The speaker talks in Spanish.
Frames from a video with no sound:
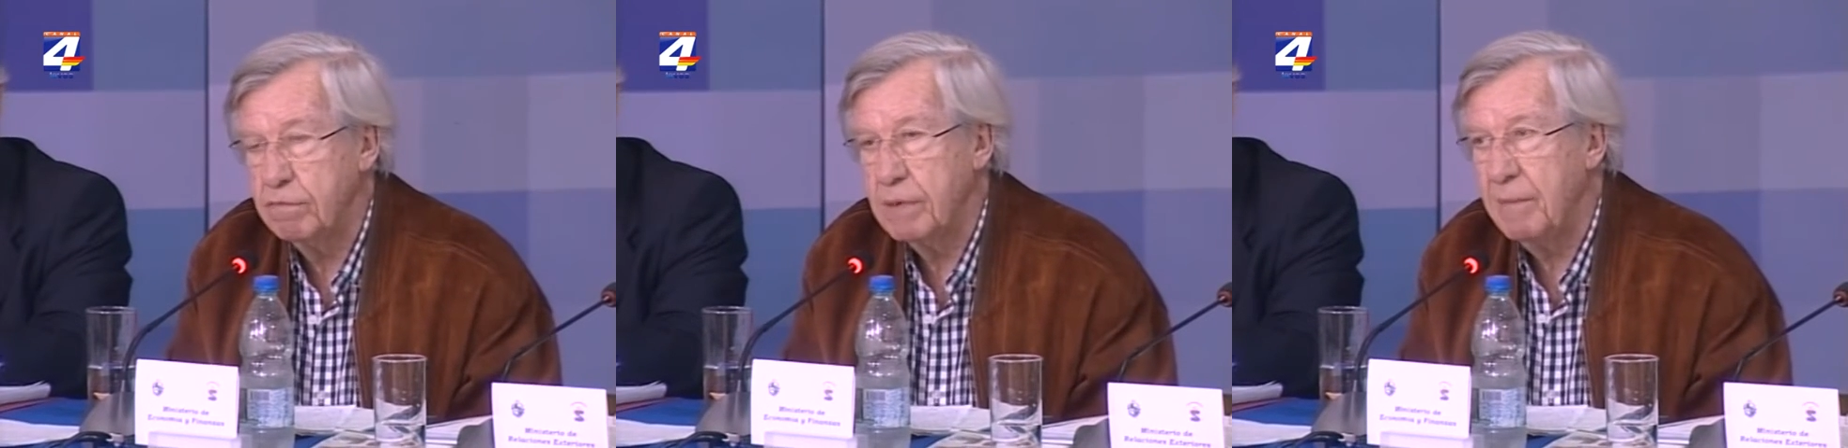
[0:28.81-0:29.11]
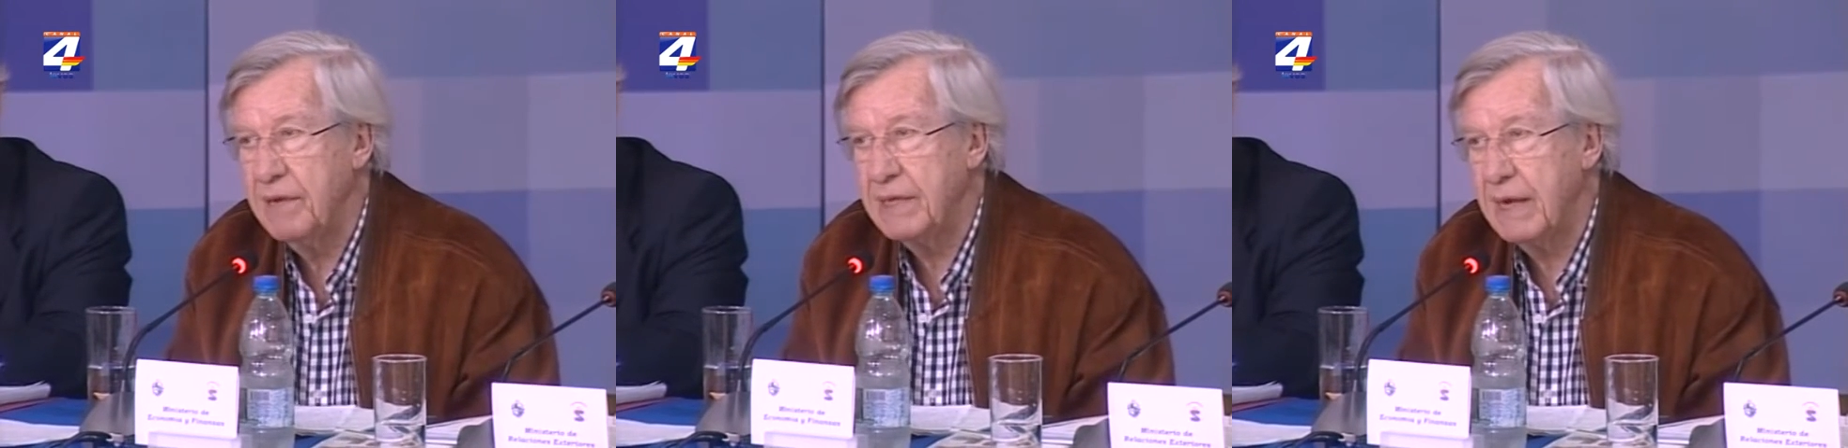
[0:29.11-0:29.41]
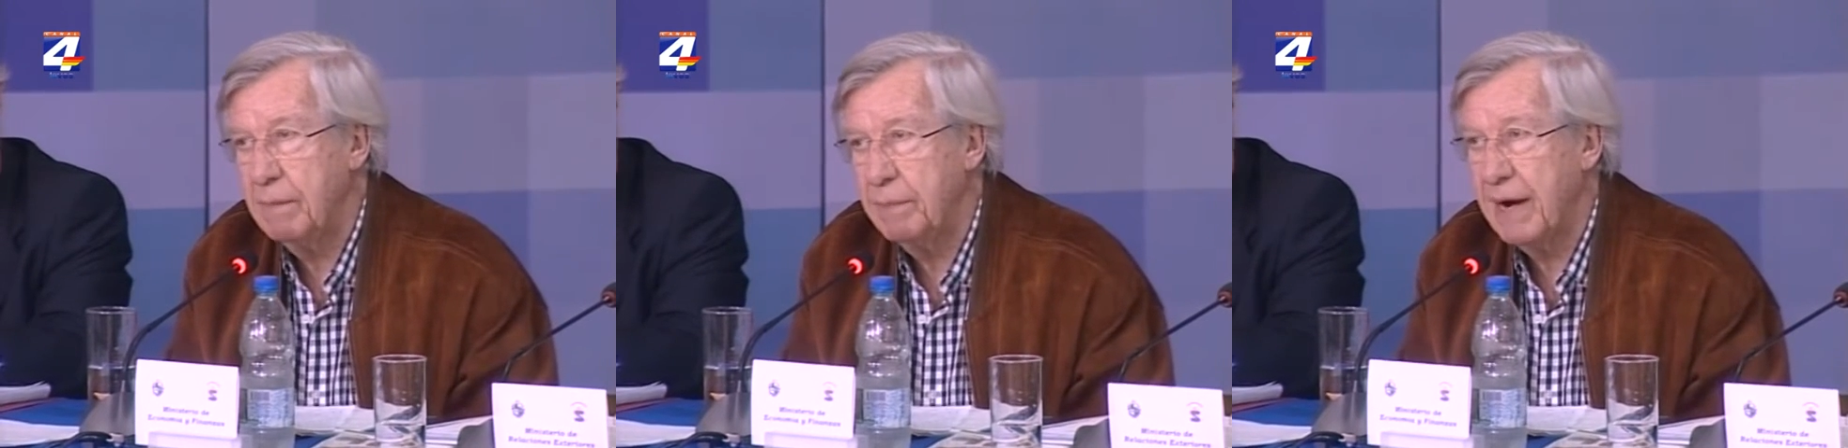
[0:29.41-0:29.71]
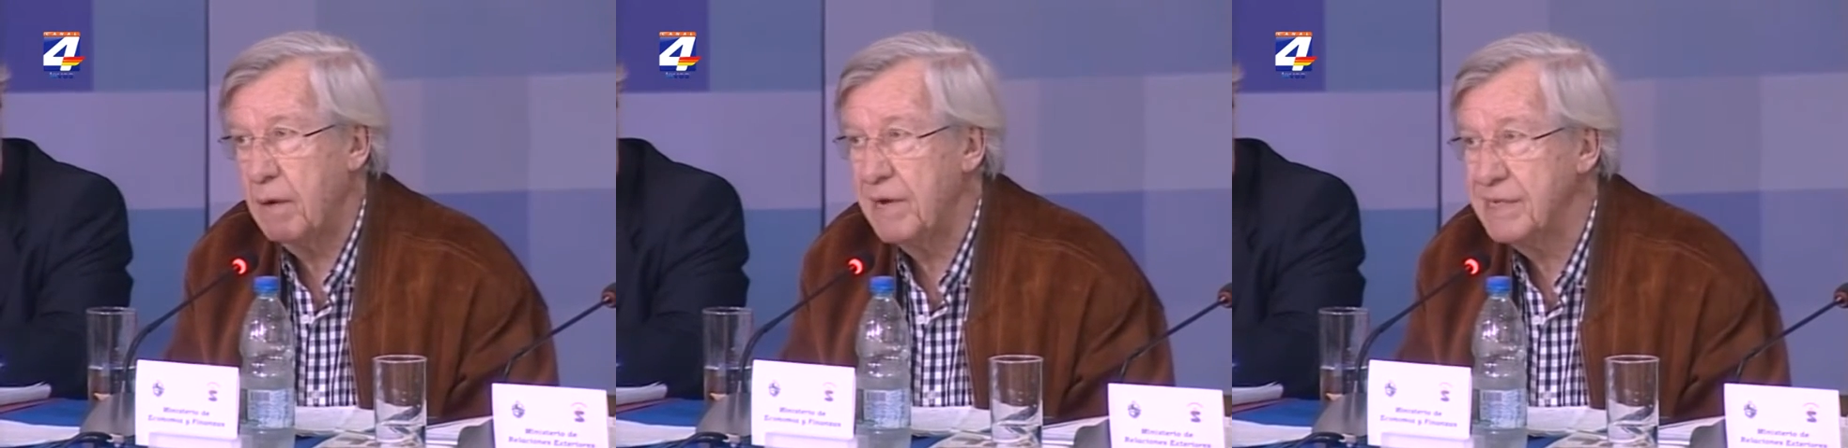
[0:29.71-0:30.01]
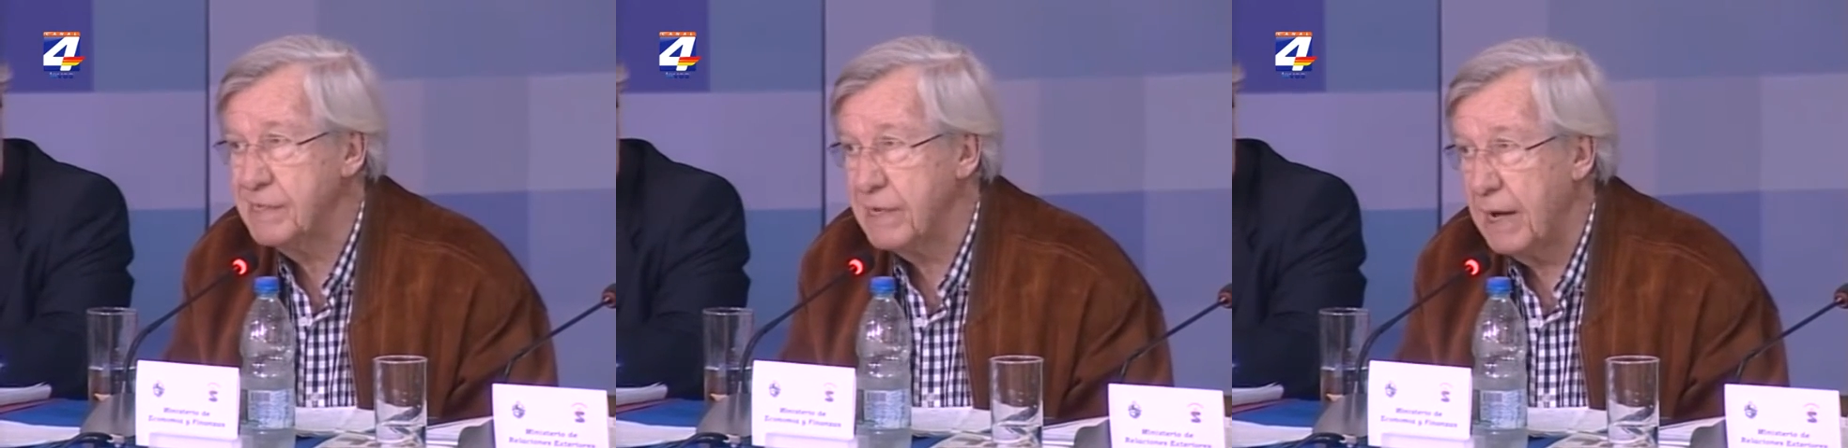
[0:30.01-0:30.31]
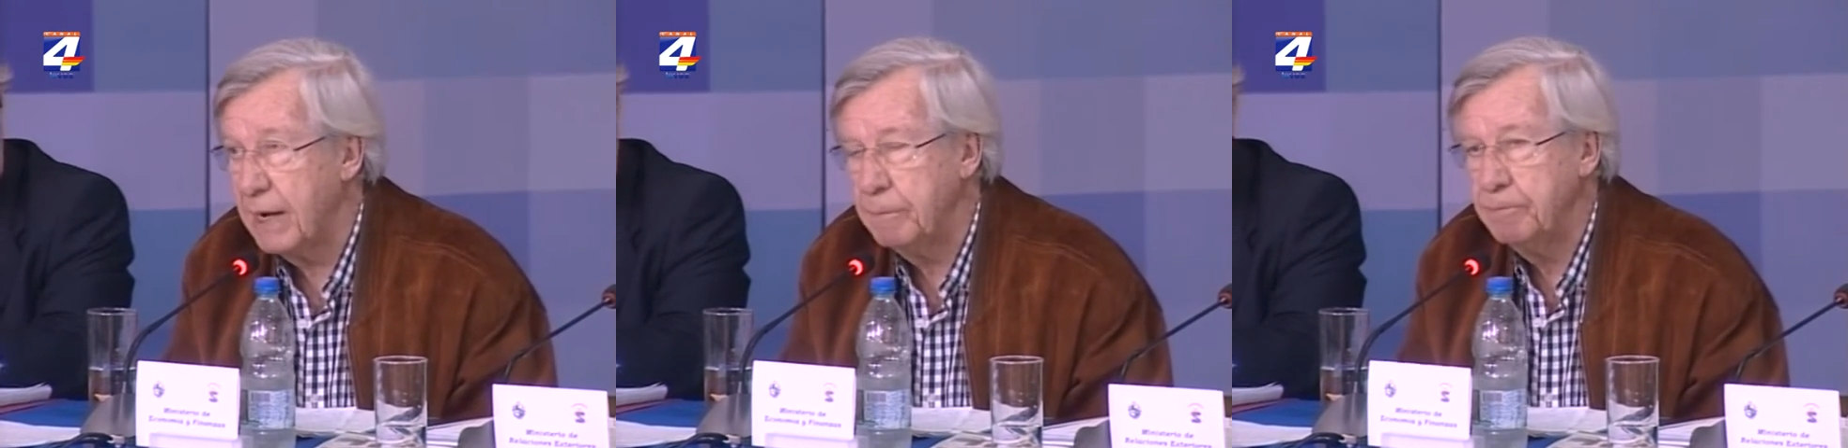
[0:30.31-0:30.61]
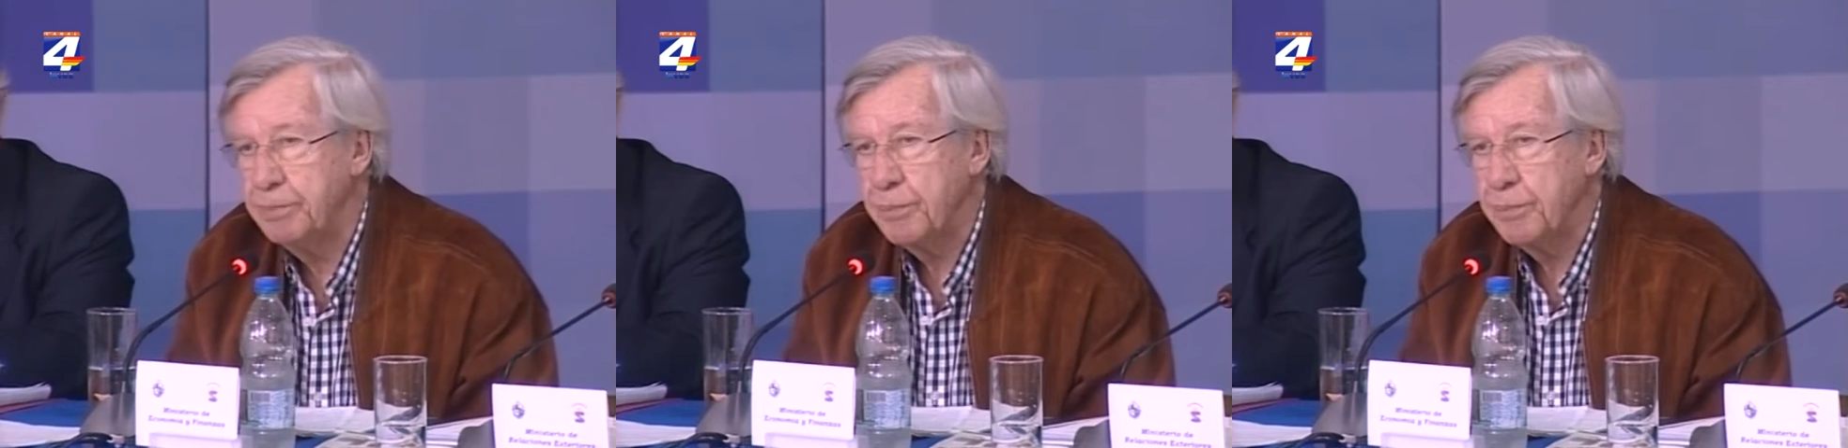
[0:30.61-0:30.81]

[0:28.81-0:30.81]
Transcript: fundamental para avanzar